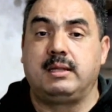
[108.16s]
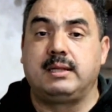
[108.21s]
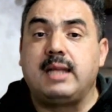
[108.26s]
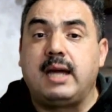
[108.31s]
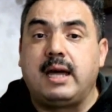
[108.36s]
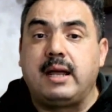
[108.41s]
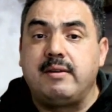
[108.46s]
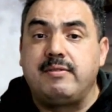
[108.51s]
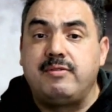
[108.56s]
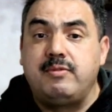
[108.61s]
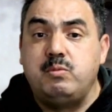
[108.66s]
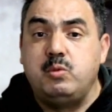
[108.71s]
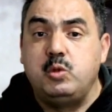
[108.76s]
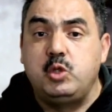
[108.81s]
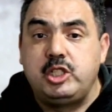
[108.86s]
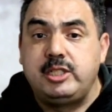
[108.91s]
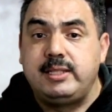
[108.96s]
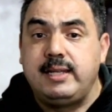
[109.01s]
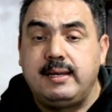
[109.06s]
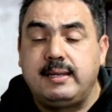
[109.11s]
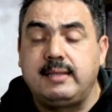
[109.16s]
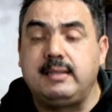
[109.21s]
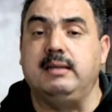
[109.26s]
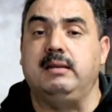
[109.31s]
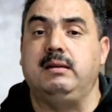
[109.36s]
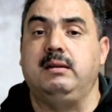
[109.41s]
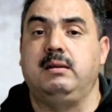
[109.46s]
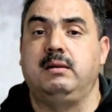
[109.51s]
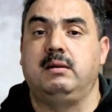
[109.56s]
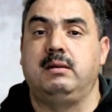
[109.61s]
طرف مشتكي
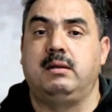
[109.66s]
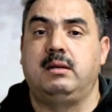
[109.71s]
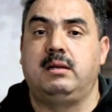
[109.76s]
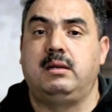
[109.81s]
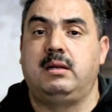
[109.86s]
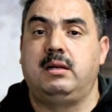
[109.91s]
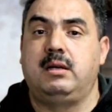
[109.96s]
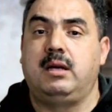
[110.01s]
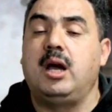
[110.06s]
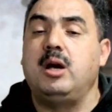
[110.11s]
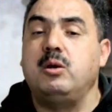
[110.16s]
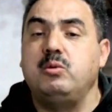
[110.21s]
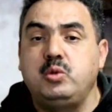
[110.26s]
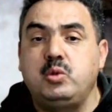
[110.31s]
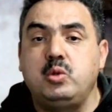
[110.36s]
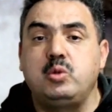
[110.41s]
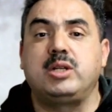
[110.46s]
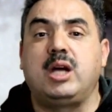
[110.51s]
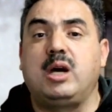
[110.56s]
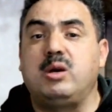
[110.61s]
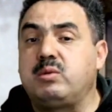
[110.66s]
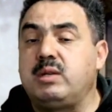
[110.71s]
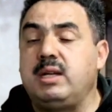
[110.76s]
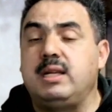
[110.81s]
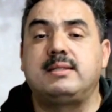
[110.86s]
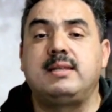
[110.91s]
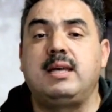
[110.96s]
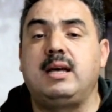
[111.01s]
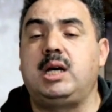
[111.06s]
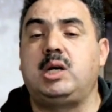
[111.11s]
او جوج او
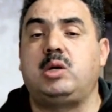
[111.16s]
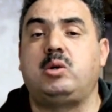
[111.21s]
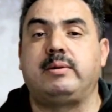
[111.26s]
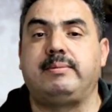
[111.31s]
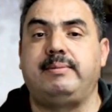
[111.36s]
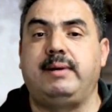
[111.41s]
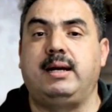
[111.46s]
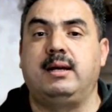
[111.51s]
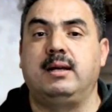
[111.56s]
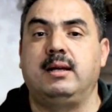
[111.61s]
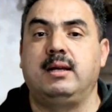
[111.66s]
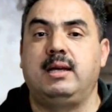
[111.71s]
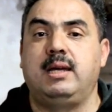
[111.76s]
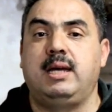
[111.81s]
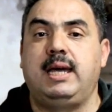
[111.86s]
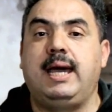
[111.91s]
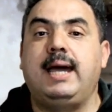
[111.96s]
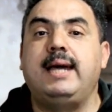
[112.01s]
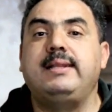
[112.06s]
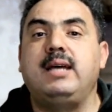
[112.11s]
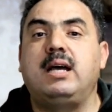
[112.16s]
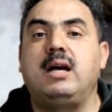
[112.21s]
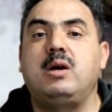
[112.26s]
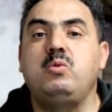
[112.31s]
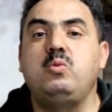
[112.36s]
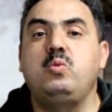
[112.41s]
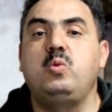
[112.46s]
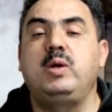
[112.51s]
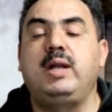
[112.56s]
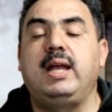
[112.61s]
ثلاثه او اربعه هذا
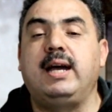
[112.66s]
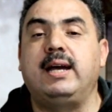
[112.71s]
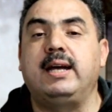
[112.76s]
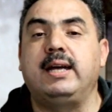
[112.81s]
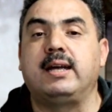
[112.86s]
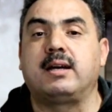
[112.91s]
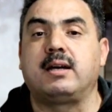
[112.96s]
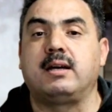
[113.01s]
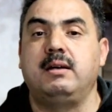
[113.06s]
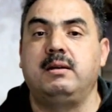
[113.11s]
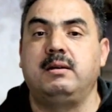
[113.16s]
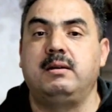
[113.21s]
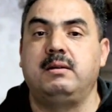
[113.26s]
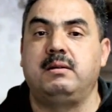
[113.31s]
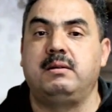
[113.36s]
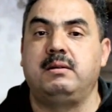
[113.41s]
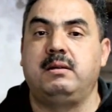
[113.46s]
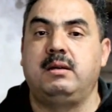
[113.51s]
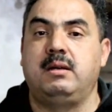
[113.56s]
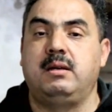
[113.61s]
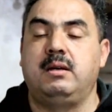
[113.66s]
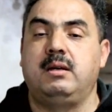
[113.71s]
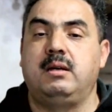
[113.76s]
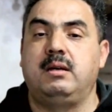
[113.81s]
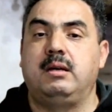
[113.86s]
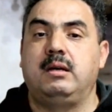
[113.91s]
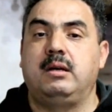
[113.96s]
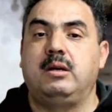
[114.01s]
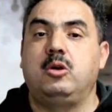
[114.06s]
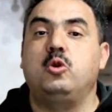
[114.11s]
اول عائق
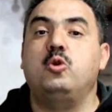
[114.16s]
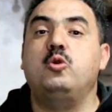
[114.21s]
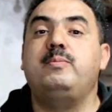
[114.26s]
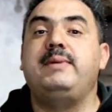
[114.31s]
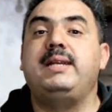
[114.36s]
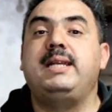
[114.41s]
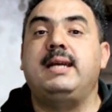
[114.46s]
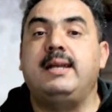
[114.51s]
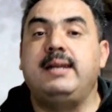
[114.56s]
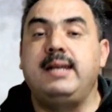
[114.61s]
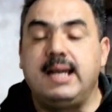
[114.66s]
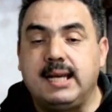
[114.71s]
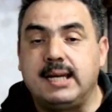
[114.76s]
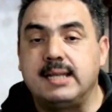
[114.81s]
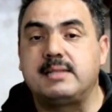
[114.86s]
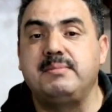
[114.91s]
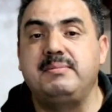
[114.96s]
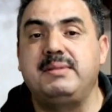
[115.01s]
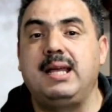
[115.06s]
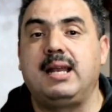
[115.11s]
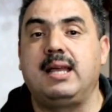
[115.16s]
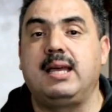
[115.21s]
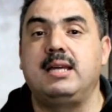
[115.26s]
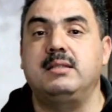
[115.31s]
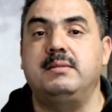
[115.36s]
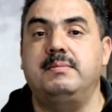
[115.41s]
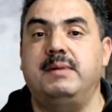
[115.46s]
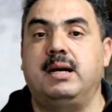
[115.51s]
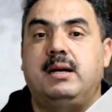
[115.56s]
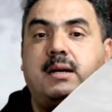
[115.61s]
ومن هنا كتبدا
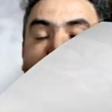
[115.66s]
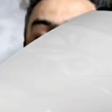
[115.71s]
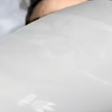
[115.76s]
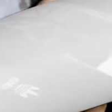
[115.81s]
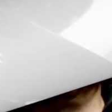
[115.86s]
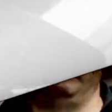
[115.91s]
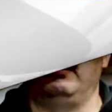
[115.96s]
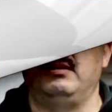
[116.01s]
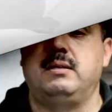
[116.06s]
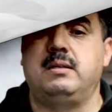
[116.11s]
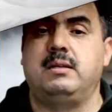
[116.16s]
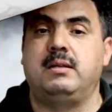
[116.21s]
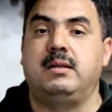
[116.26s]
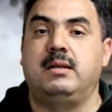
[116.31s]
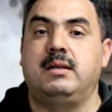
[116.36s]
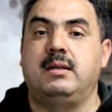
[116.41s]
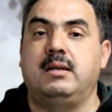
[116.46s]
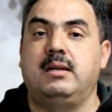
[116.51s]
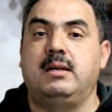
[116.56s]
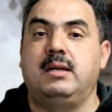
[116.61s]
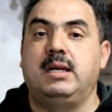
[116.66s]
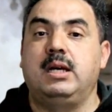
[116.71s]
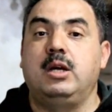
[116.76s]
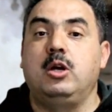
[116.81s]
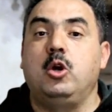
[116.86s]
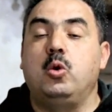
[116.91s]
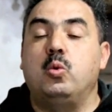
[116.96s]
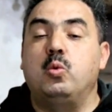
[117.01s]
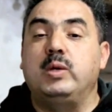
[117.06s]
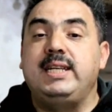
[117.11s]
الخدمه
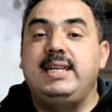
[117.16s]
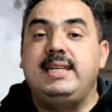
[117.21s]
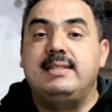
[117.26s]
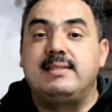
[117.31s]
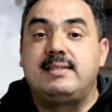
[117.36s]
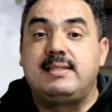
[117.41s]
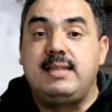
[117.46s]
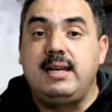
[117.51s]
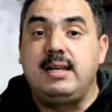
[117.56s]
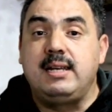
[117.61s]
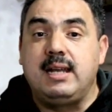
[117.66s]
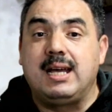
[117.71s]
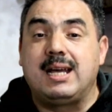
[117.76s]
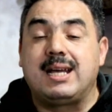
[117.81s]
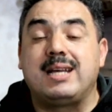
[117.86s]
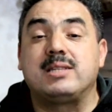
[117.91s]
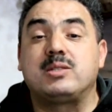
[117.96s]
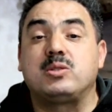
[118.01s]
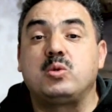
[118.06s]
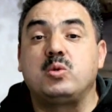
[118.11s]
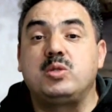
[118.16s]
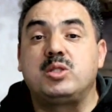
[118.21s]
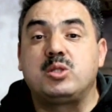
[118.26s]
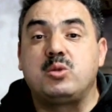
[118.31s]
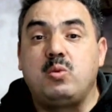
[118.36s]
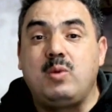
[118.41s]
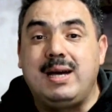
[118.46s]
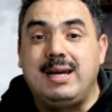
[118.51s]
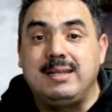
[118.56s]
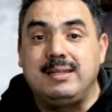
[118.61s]
والانسان خاصو
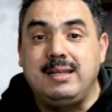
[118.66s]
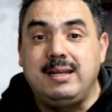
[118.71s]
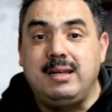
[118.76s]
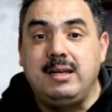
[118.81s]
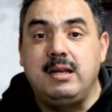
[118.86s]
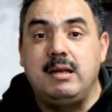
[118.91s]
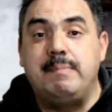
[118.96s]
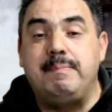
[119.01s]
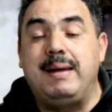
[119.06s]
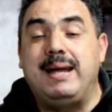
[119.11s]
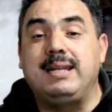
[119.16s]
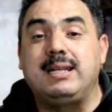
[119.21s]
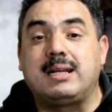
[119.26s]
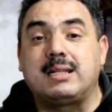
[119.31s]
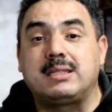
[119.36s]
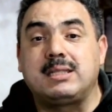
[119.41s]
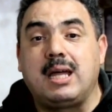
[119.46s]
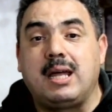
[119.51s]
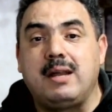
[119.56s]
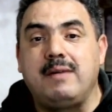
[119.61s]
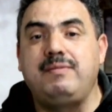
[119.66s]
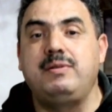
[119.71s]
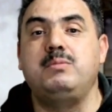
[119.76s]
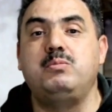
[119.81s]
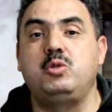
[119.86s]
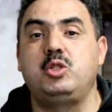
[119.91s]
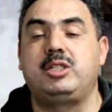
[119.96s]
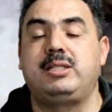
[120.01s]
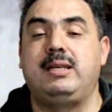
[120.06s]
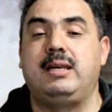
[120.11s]
يتواضع مع ذاك الطرف
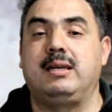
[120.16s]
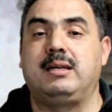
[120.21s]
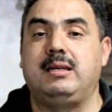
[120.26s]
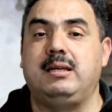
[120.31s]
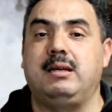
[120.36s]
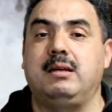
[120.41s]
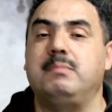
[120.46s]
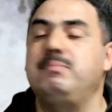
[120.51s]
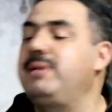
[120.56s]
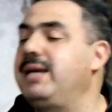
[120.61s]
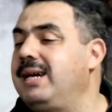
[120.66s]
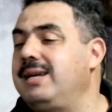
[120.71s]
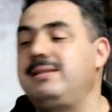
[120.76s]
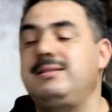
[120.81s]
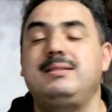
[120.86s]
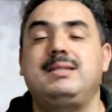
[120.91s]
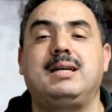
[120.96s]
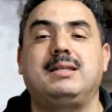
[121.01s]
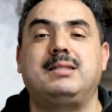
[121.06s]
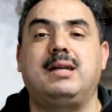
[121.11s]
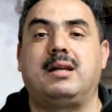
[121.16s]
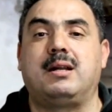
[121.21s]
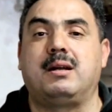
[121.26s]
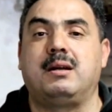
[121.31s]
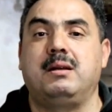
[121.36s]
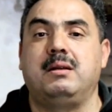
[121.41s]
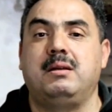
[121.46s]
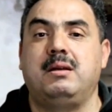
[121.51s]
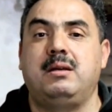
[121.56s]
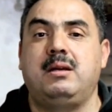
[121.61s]
المشتكي بغض النظر
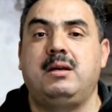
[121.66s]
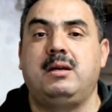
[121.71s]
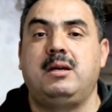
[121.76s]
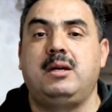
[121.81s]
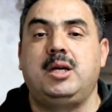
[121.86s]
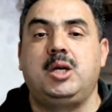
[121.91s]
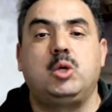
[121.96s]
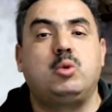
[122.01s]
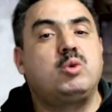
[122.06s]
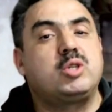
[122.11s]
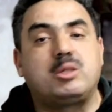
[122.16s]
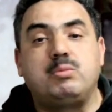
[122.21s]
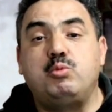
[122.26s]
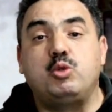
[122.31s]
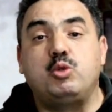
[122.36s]
واش